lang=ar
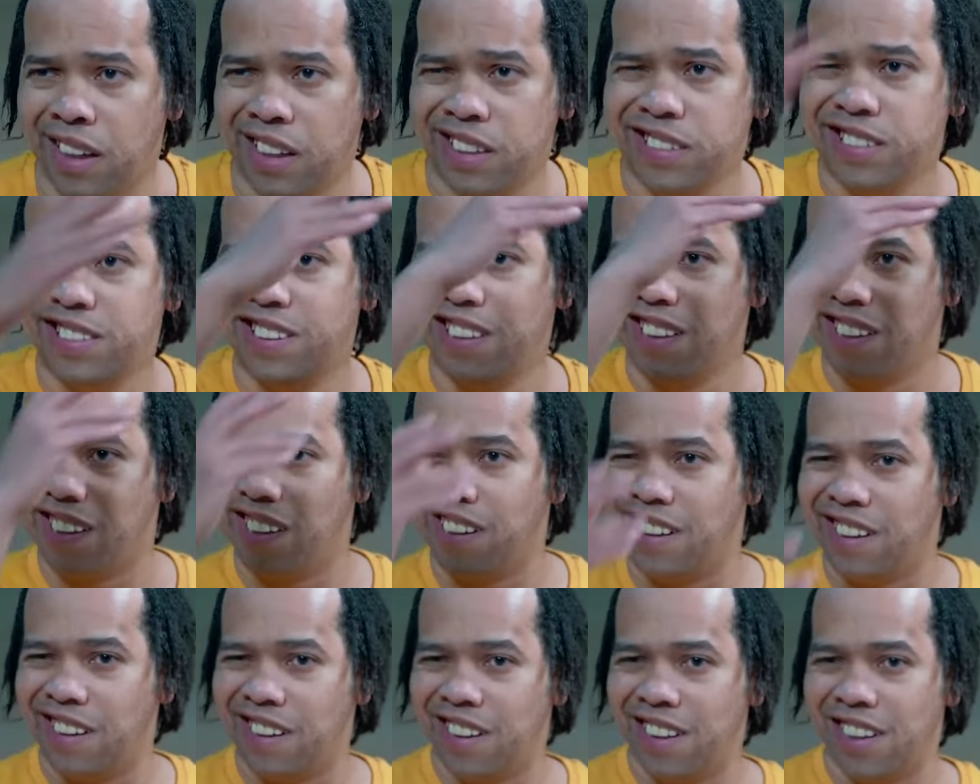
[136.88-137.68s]
عندي
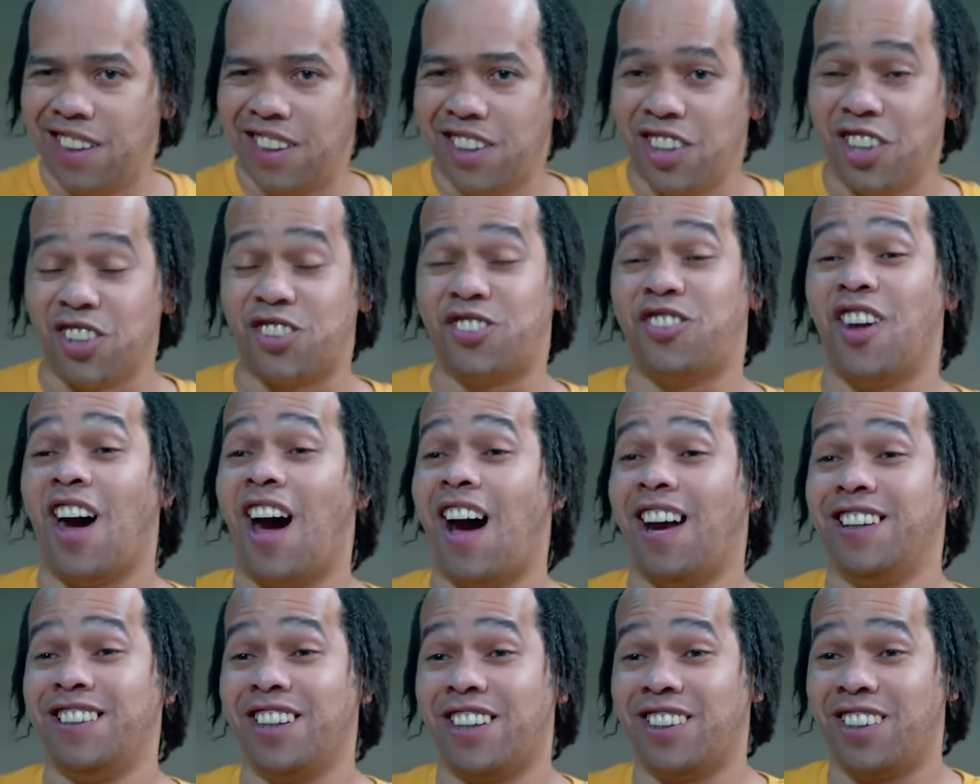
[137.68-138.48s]

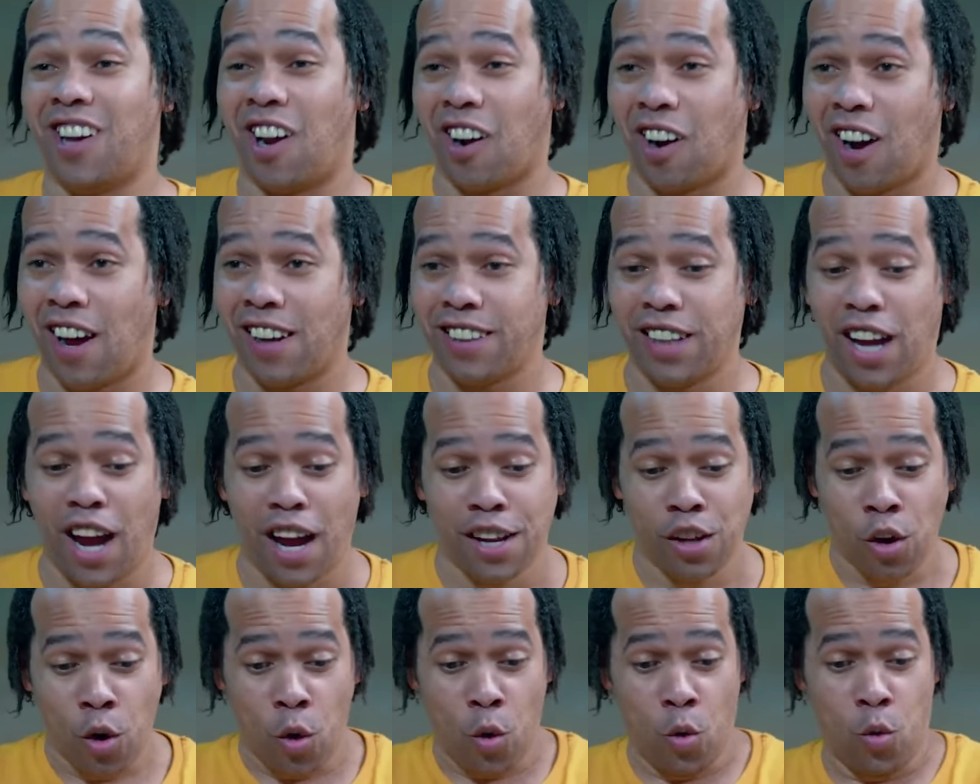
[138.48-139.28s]
نستاجر
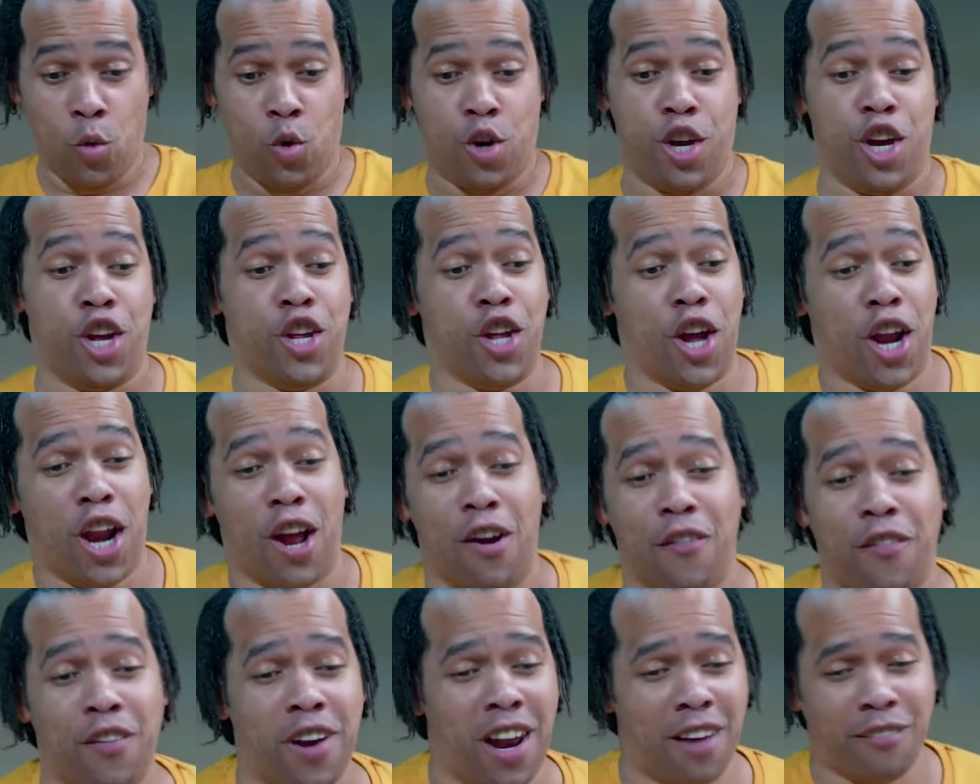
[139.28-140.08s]
دراجات وكذا
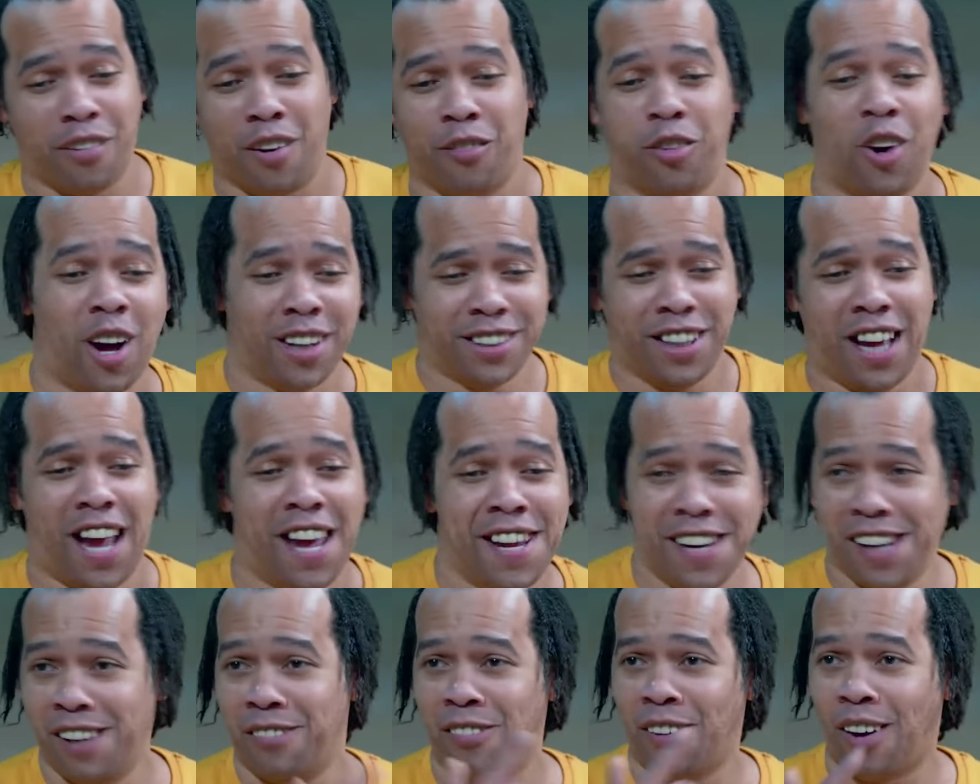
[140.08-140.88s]
لفلفه فؤادي
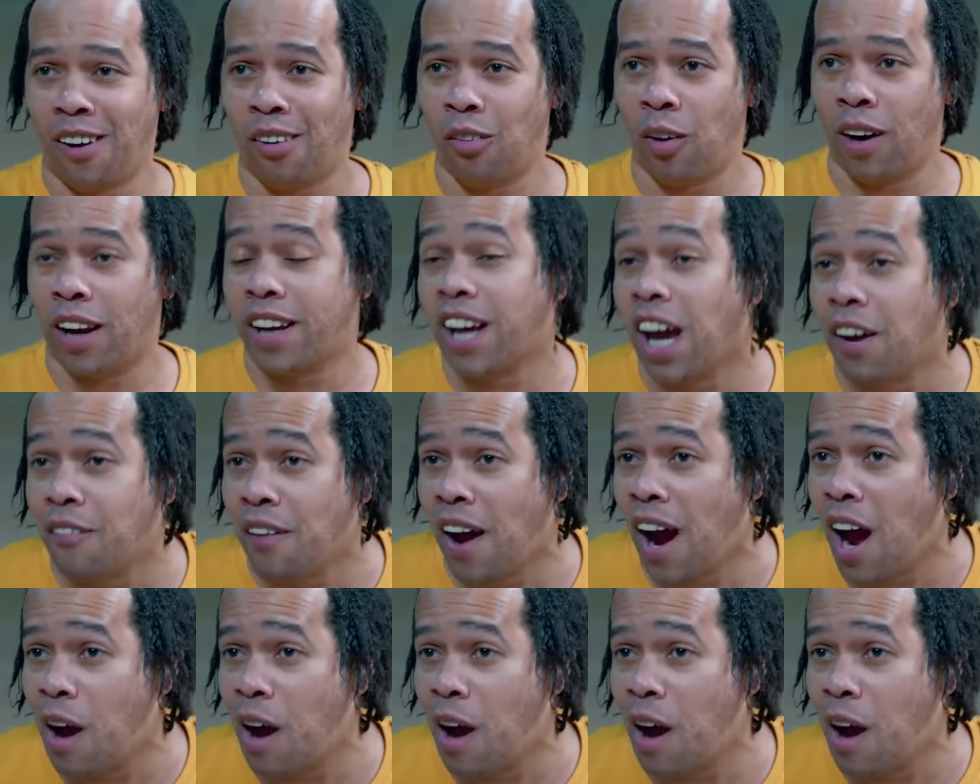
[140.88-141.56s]
حنيفه ولا كيف يا